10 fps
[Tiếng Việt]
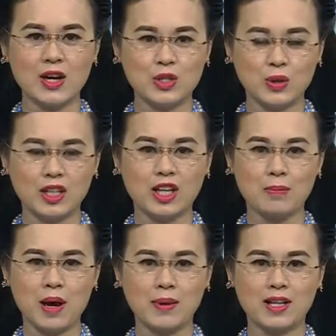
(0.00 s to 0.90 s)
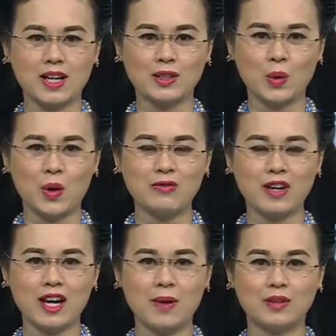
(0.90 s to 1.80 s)
Chủ tịch Ủy ban Mặt trận Tổ quốc
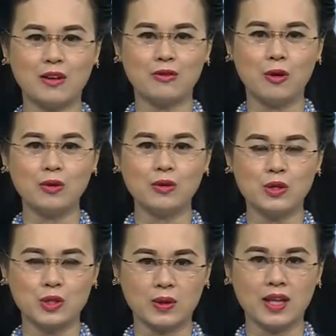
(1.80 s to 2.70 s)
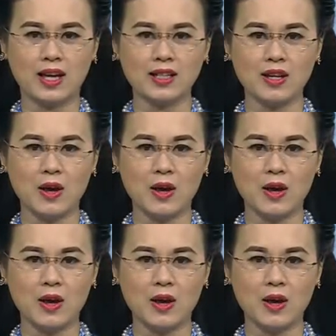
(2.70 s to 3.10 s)
Việt Nam thành phố Ngô Xuân Thắng,